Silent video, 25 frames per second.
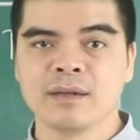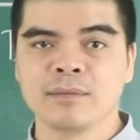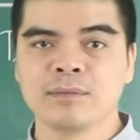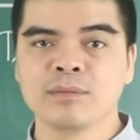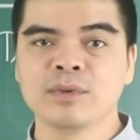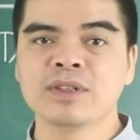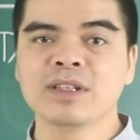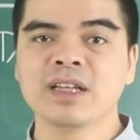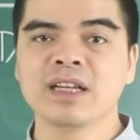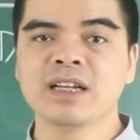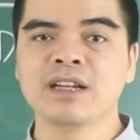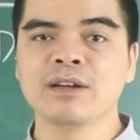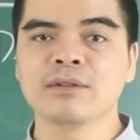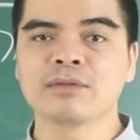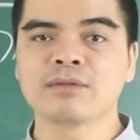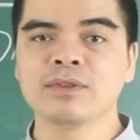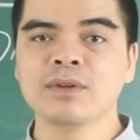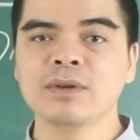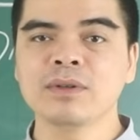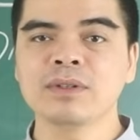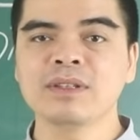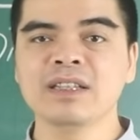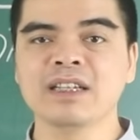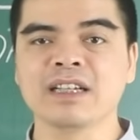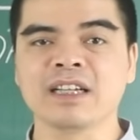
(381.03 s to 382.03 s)
Muốn tài lộc
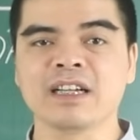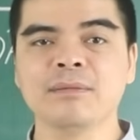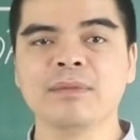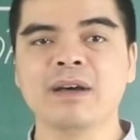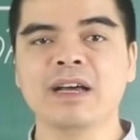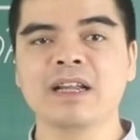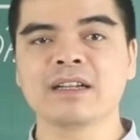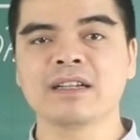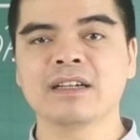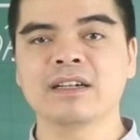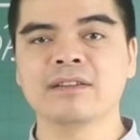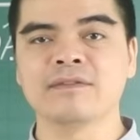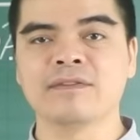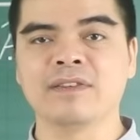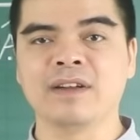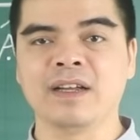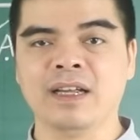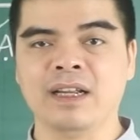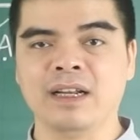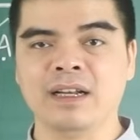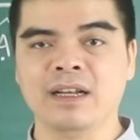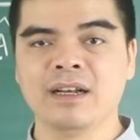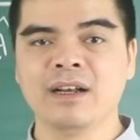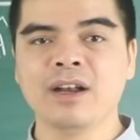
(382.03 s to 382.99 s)
tốt thì các bạn cần phải